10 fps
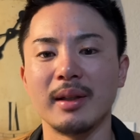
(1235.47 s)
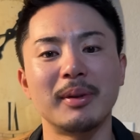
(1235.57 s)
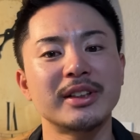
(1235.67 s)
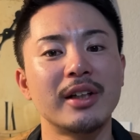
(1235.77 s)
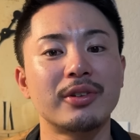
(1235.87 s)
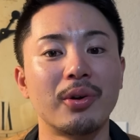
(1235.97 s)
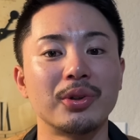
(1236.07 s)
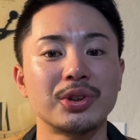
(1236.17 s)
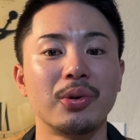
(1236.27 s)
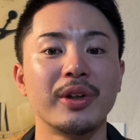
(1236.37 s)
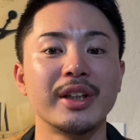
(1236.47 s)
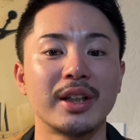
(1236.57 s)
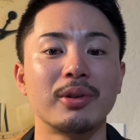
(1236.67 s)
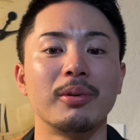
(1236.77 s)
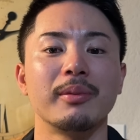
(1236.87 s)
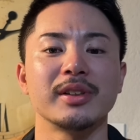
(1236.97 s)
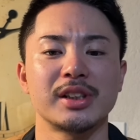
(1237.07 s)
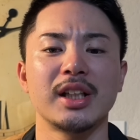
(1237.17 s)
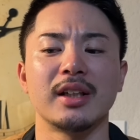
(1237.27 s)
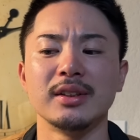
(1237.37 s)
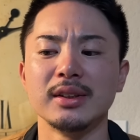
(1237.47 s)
間違いなく今日の勝因だと思いますし、